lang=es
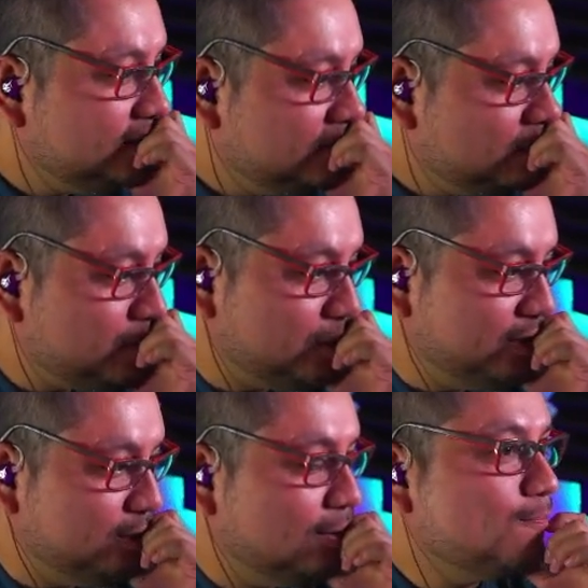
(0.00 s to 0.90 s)
Pero
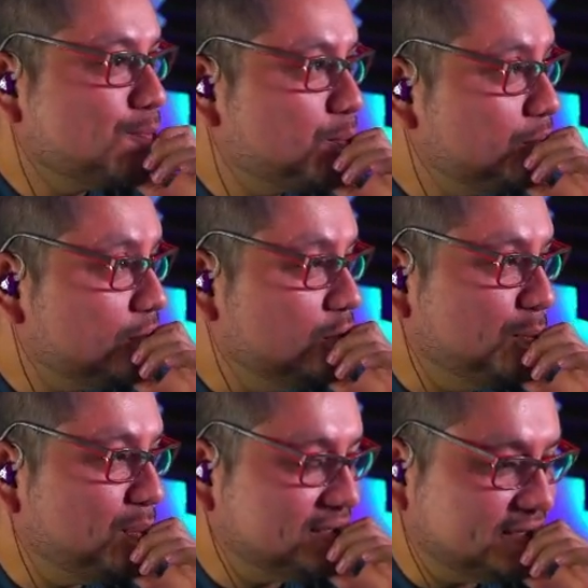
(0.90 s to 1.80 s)
bueno, no
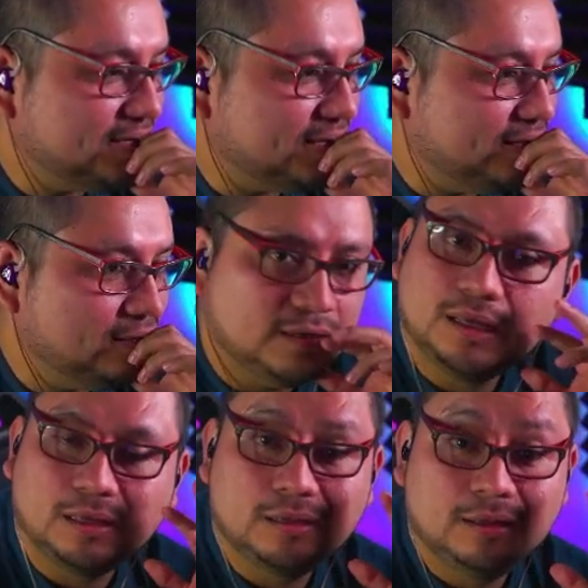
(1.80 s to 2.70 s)
pasa nada.
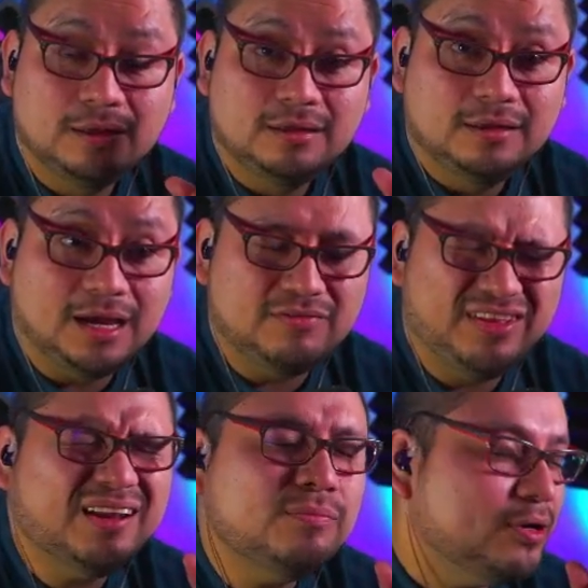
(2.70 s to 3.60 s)
Al
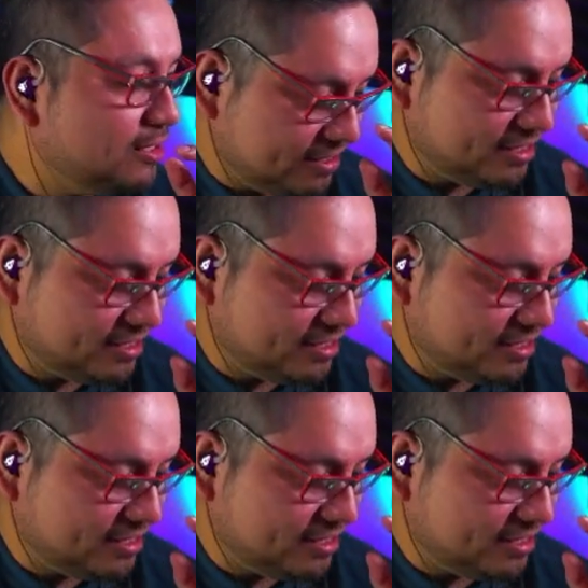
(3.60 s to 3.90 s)
final voy a hacer la